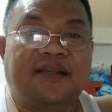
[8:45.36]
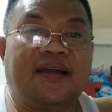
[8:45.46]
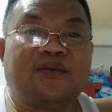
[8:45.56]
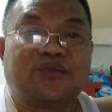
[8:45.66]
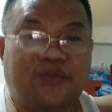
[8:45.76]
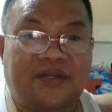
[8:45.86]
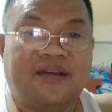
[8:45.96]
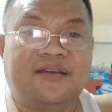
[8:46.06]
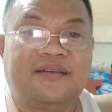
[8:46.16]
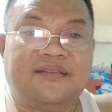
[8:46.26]
Sila gusto
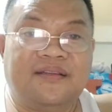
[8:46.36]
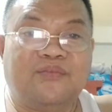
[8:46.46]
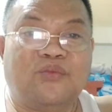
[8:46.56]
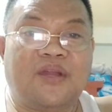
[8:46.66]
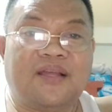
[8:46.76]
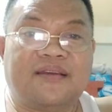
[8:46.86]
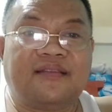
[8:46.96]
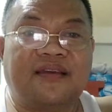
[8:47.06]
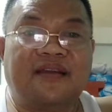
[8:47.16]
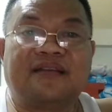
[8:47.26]
na, mula
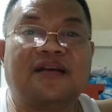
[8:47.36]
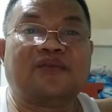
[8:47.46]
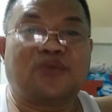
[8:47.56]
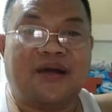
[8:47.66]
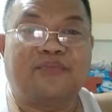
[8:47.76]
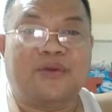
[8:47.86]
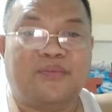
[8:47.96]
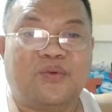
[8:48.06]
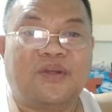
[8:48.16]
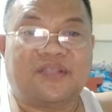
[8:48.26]
tatay hanggang
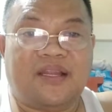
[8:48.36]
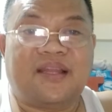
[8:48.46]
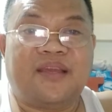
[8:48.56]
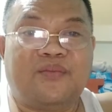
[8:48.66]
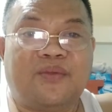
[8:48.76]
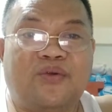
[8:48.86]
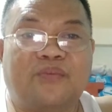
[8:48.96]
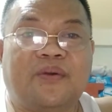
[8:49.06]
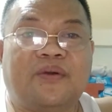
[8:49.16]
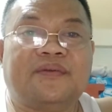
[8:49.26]
sukaapu-apuan sila na yung
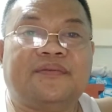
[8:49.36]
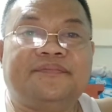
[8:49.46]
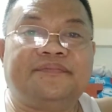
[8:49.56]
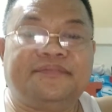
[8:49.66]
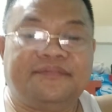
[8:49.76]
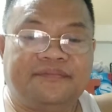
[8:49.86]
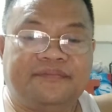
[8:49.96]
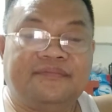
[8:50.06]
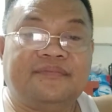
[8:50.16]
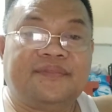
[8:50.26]
maupo.
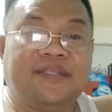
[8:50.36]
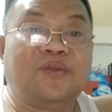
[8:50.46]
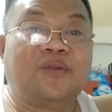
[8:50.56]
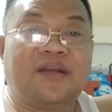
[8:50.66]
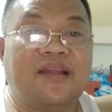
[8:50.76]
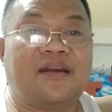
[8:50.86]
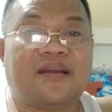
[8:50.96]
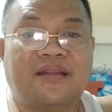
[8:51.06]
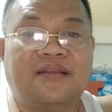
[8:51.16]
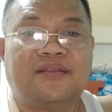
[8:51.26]
Ganun ang
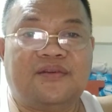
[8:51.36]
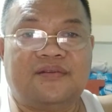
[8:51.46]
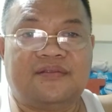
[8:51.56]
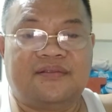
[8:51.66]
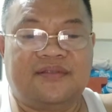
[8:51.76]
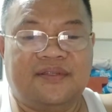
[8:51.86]
kalakaran dito.